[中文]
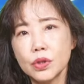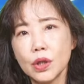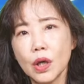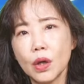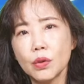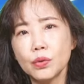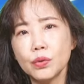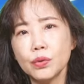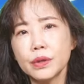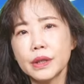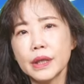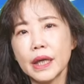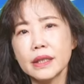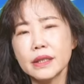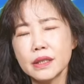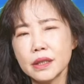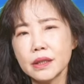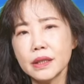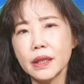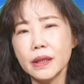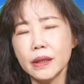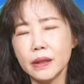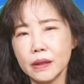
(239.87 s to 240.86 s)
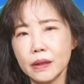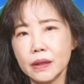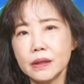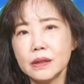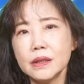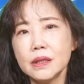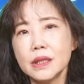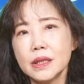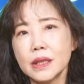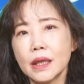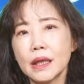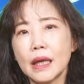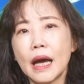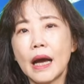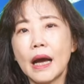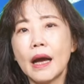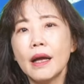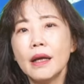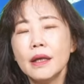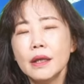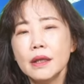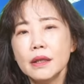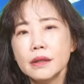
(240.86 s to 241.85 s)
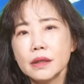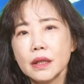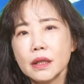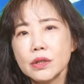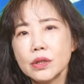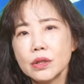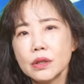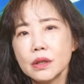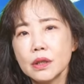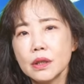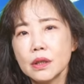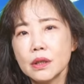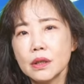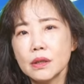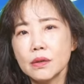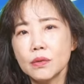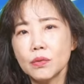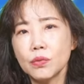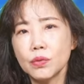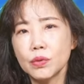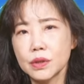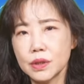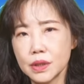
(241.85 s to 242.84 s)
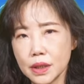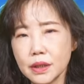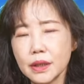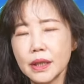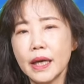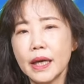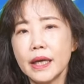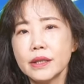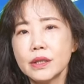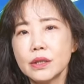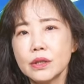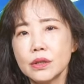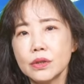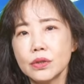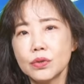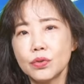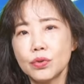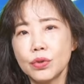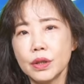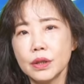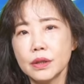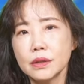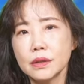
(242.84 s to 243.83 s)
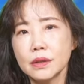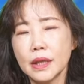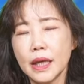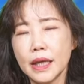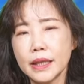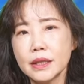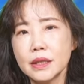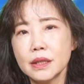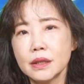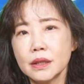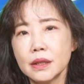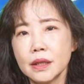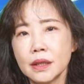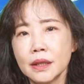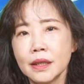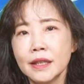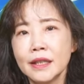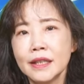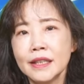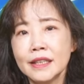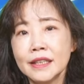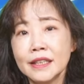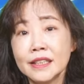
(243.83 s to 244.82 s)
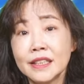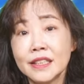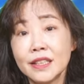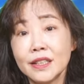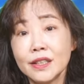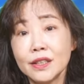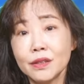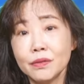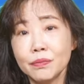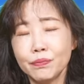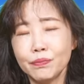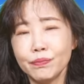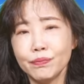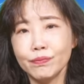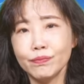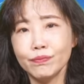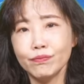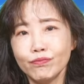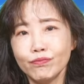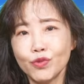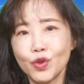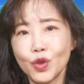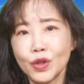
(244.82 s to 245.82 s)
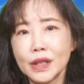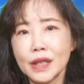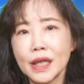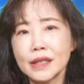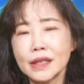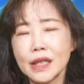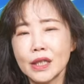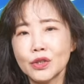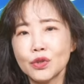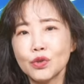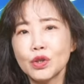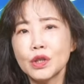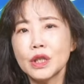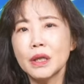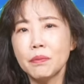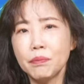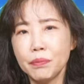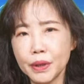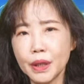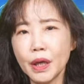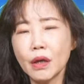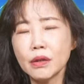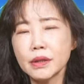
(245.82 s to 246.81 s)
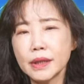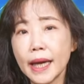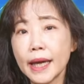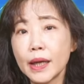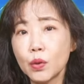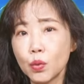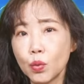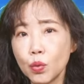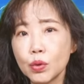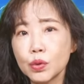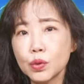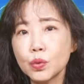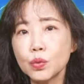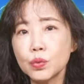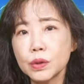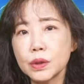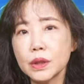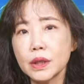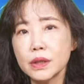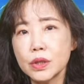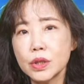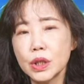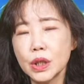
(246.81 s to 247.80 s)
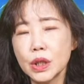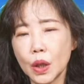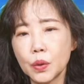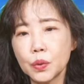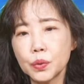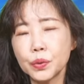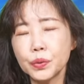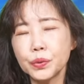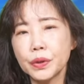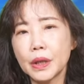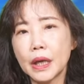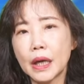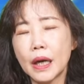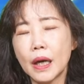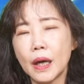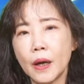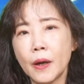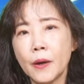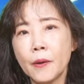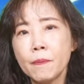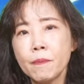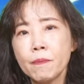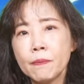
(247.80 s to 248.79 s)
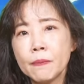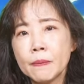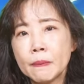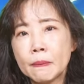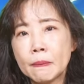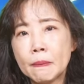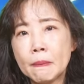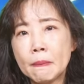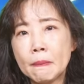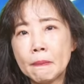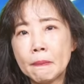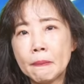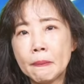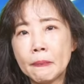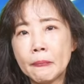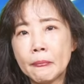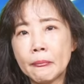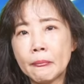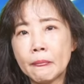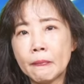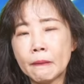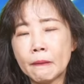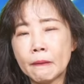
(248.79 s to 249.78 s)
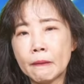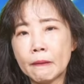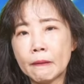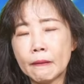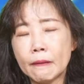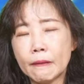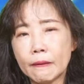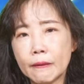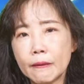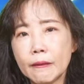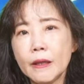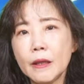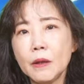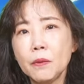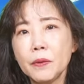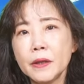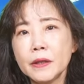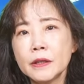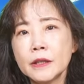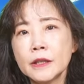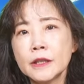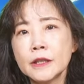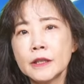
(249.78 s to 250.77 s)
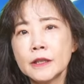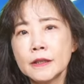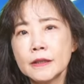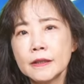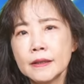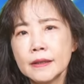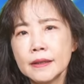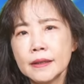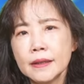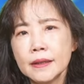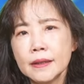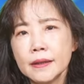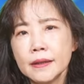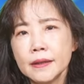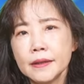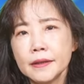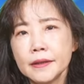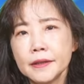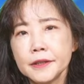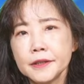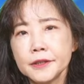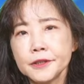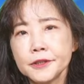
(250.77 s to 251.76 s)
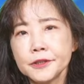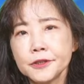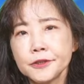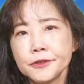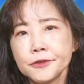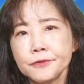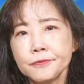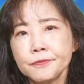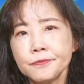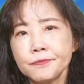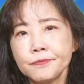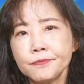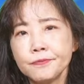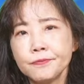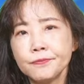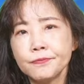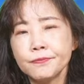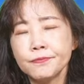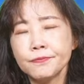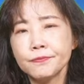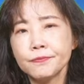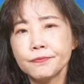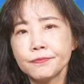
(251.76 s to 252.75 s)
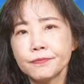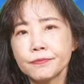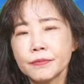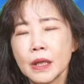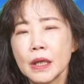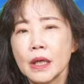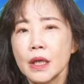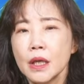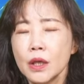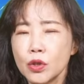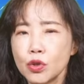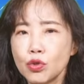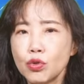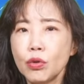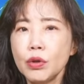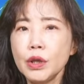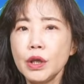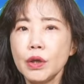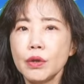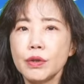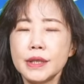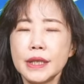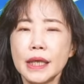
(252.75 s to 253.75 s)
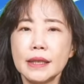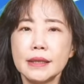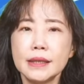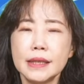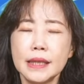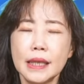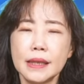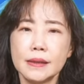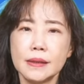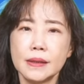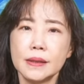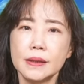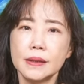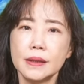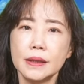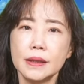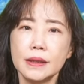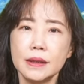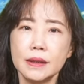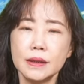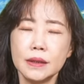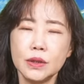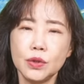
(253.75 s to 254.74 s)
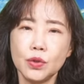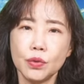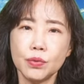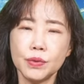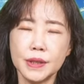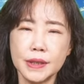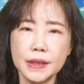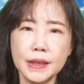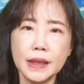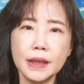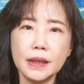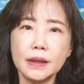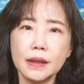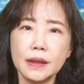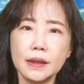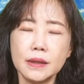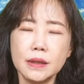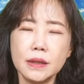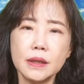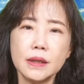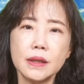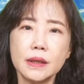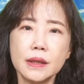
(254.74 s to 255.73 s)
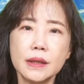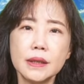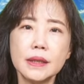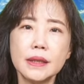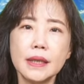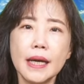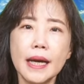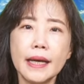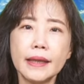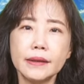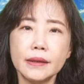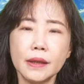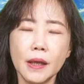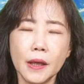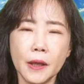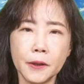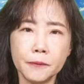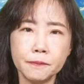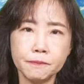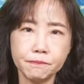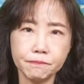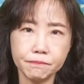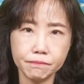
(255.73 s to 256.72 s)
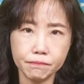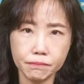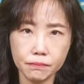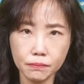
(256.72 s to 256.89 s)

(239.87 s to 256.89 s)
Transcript: 的焦虑感是可以理解啦，但是呢，我真的还是劝，还是呢，是嗯，劝大家说也不要太过度的焦虑了哈，嗯，因为呢，嗯，所有像这样子的一种新的这个个案啊，